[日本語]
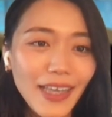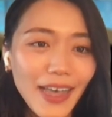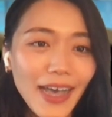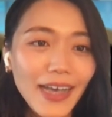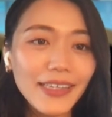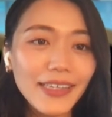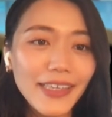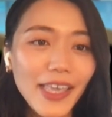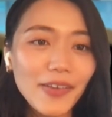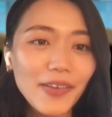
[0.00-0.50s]

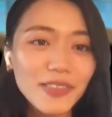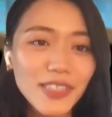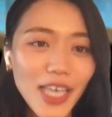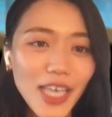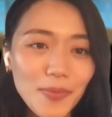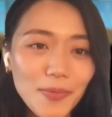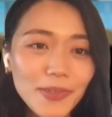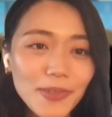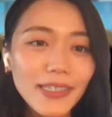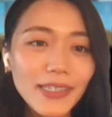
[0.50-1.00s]
案件を
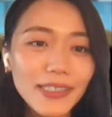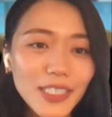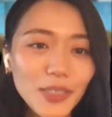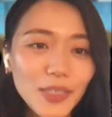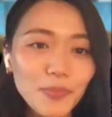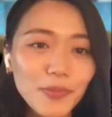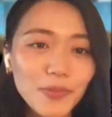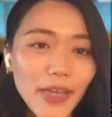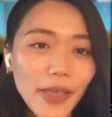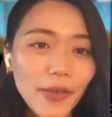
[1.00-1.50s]
細分化
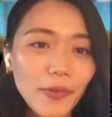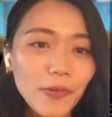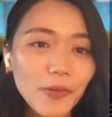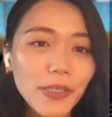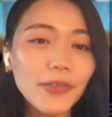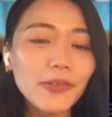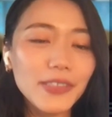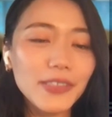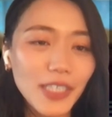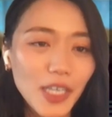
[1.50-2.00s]
し、
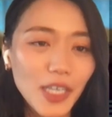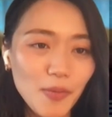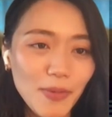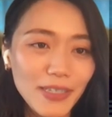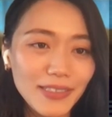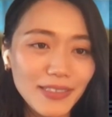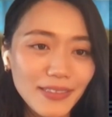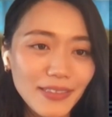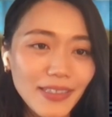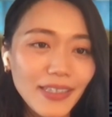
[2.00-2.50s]
プライオリティをつけ
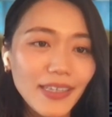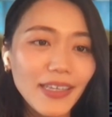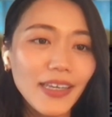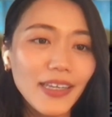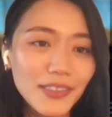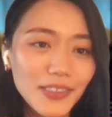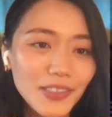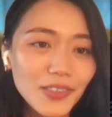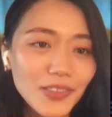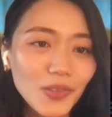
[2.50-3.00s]
ます。
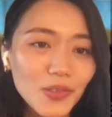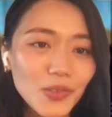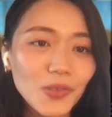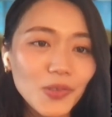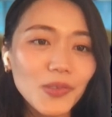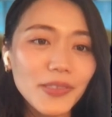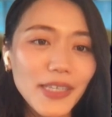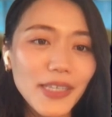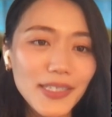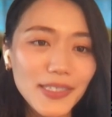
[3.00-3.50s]
都度
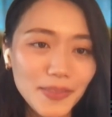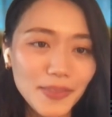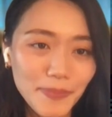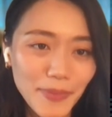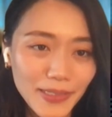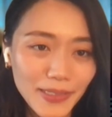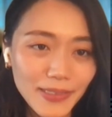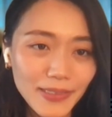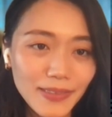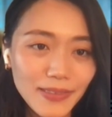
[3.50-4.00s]
調整し
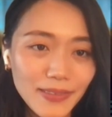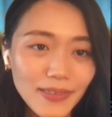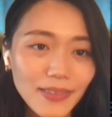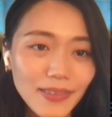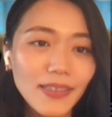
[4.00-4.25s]
ます。